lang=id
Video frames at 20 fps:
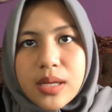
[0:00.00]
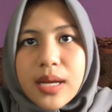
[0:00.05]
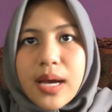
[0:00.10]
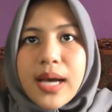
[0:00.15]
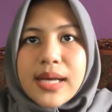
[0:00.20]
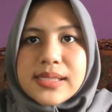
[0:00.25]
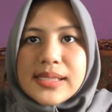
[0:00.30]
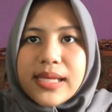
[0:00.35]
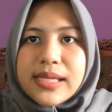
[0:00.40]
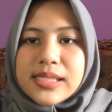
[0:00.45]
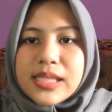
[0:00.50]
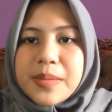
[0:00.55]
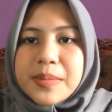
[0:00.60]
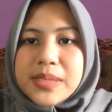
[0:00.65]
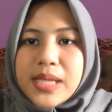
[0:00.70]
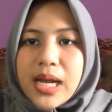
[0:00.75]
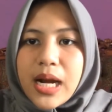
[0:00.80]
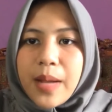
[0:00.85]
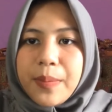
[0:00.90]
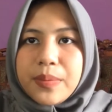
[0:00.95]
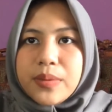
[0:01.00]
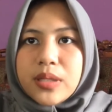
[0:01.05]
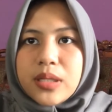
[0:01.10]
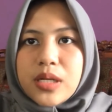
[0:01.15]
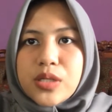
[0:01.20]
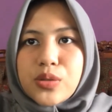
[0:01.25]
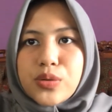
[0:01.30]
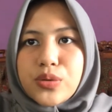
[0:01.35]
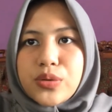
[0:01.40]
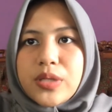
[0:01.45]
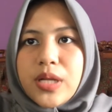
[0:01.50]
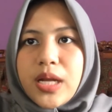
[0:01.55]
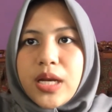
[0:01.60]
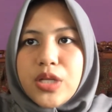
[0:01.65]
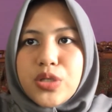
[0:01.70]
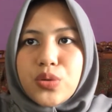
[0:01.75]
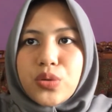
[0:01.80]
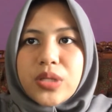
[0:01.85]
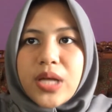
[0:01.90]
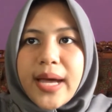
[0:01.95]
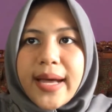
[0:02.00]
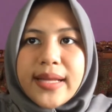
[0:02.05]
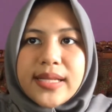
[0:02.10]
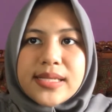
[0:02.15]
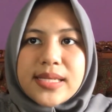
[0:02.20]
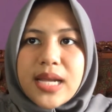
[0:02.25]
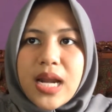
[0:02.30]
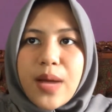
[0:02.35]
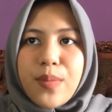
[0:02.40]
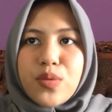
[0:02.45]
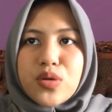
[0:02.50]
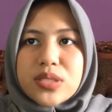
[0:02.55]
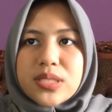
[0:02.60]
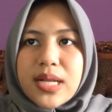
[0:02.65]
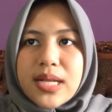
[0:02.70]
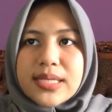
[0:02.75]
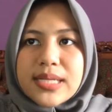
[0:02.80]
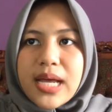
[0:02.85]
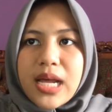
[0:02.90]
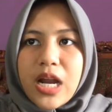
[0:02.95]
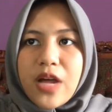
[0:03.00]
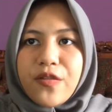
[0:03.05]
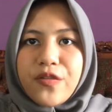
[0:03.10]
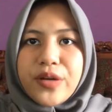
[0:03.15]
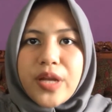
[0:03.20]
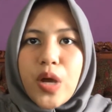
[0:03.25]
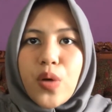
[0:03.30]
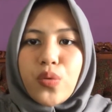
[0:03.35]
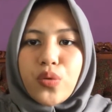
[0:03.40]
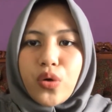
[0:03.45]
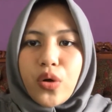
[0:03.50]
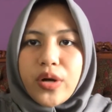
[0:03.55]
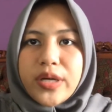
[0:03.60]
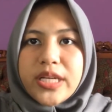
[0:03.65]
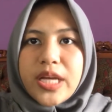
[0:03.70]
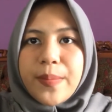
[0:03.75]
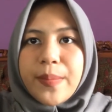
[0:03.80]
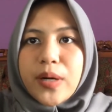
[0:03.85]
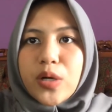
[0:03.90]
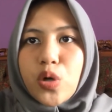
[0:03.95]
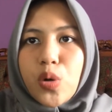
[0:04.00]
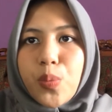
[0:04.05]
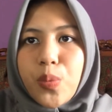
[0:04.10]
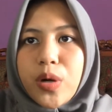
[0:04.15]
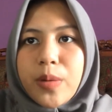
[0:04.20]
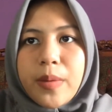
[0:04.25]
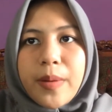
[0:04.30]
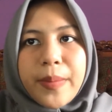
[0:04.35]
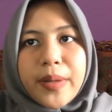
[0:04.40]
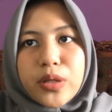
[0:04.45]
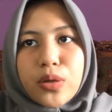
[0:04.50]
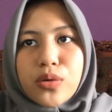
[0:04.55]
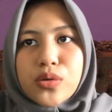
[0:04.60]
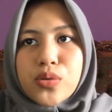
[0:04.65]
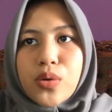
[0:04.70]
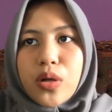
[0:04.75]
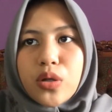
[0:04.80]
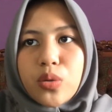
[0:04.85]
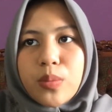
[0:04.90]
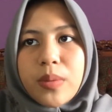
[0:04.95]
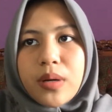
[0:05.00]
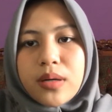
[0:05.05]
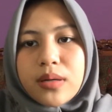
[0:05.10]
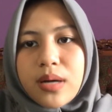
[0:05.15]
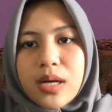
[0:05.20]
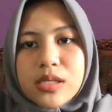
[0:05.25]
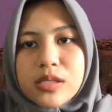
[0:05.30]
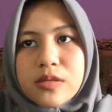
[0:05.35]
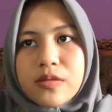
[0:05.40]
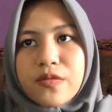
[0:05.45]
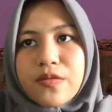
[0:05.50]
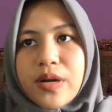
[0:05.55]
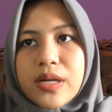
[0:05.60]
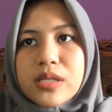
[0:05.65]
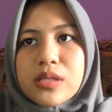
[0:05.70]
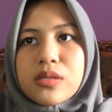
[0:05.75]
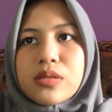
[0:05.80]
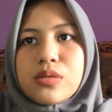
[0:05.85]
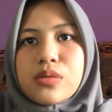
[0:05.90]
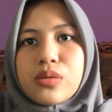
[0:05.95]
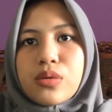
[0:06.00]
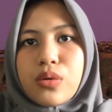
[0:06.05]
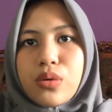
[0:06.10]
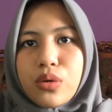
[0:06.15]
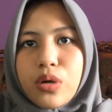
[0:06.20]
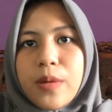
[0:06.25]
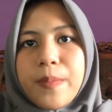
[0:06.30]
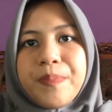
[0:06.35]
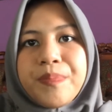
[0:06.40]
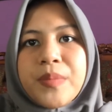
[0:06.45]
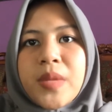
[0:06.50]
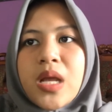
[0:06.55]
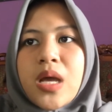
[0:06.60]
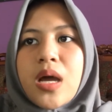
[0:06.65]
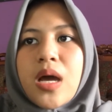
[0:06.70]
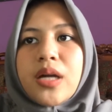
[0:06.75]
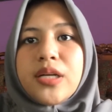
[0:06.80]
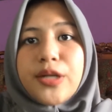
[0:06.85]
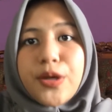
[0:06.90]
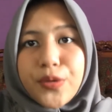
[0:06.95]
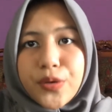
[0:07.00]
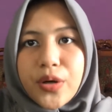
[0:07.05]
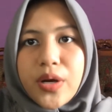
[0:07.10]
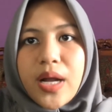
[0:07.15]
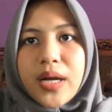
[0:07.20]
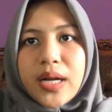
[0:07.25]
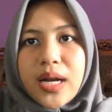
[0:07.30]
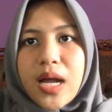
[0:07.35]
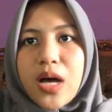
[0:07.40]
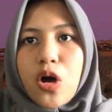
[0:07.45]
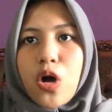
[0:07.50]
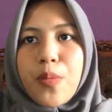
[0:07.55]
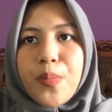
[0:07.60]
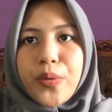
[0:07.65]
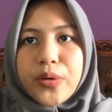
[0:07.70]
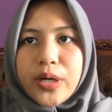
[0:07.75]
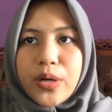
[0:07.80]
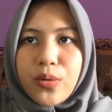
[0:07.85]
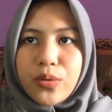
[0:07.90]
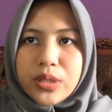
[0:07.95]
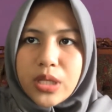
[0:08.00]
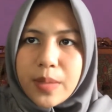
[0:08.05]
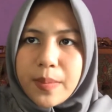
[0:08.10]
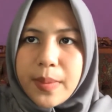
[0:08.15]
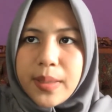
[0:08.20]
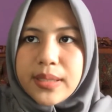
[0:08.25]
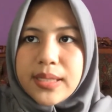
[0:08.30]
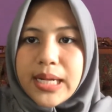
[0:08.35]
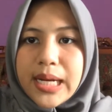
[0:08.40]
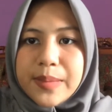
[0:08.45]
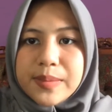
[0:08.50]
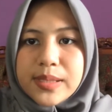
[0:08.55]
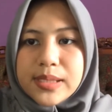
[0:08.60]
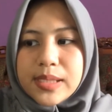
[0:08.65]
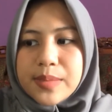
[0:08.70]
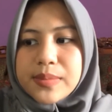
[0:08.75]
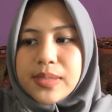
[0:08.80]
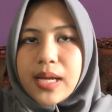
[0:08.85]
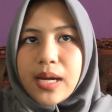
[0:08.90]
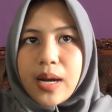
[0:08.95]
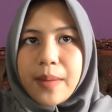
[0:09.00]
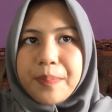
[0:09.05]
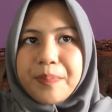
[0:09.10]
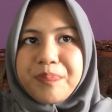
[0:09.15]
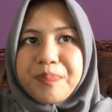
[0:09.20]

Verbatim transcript: Sistem saraf tersusun dari jutaan serabut sel saraf neuron yang berkumpul membentuk suatu berkas Neuron adalah komponen utama dalam sistem saraf.